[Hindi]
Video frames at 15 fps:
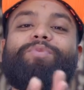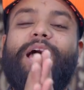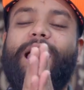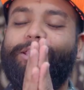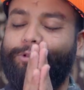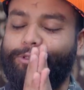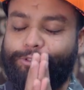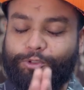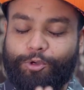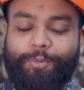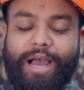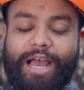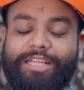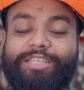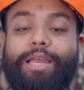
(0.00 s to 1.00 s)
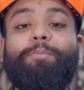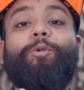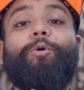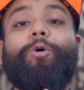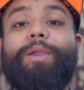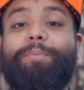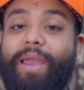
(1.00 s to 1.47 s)
थैंक यू सो मच आप
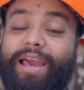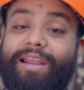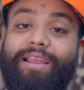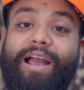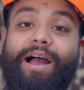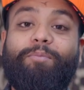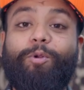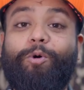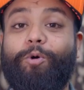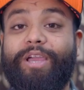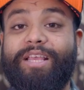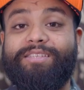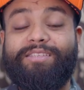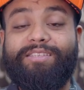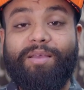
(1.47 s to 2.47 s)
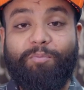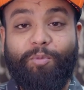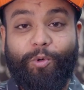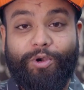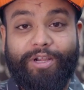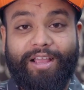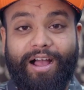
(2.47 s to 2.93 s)
लोगों के प्यार का आप लोगों के
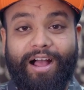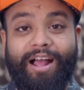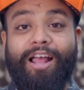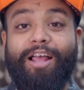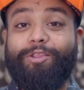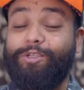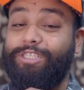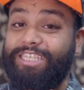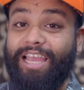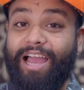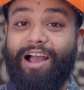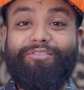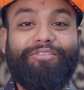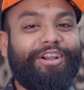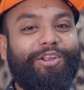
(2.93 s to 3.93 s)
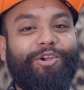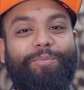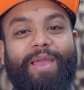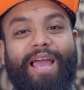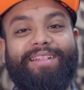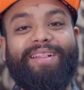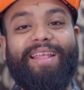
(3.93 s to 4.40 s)
सपोर्ट का तो जी हाँ वीडियो
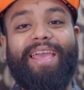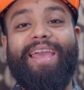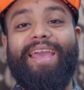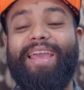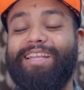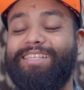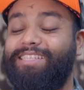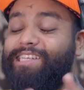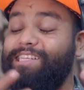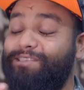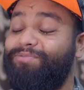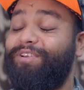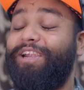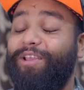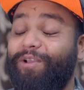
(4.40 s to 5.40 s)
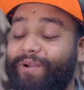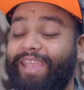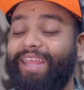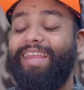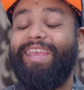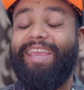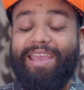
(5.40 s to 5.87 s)
पे आते हैं जिस वीडियो
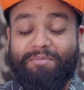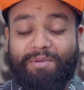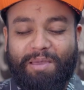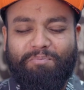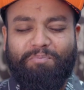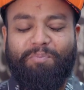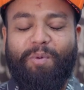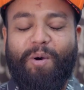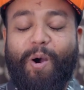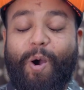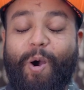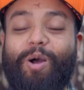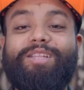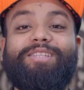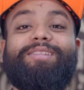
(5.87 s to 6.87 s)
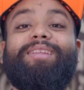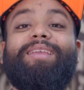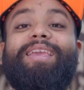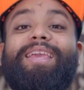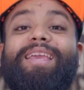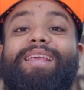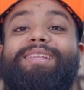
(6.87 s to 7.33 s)
के लिए मैं बहुत
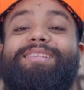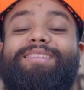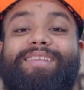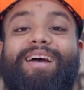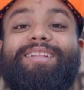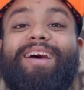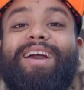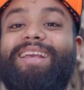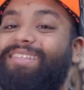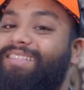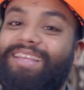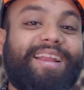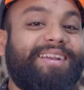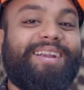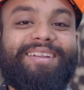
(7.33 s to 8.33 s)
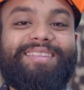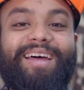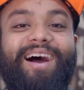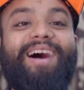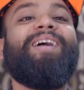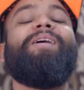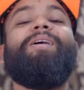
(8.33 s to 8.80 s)
ही ज़्यादा एक्साइटेड
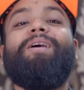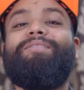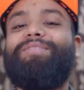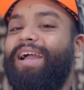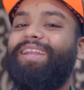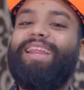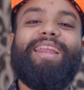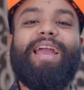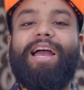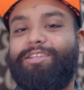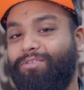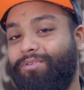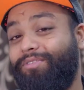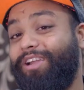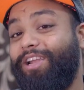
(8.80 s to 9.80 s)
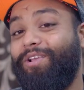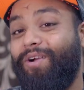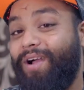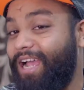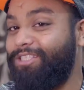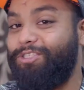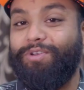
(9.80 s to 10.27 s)
था फाइनली आज वो वीडियो
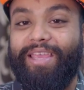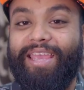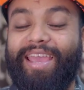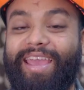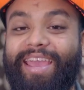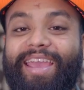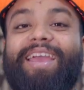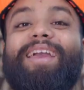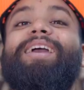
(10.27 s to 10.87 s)
आ चुकी है